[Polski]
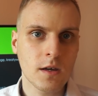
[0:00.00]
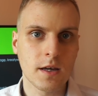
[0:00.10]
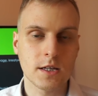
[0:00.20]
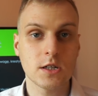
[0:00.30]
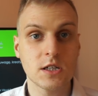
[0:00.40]

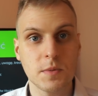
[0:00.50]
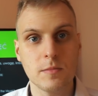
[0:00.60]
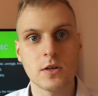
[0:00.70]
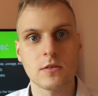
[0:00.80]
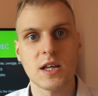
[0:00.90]
jeżeli
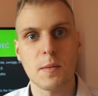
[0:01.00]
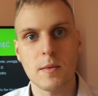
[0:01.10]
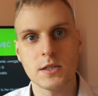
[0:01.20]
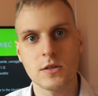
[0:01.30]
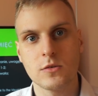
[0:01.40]
śpimy, no to ta
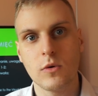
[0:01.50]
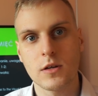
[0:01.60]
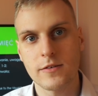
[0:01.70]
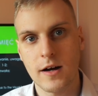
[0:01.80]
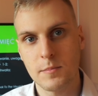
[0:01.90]
pamięć
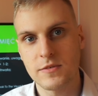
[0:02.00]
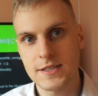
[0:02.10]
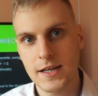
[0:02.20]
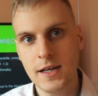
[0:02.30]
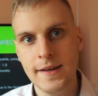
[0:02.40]
długotrwała
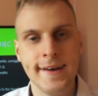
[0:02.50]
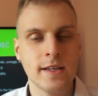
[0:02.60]
powstaje.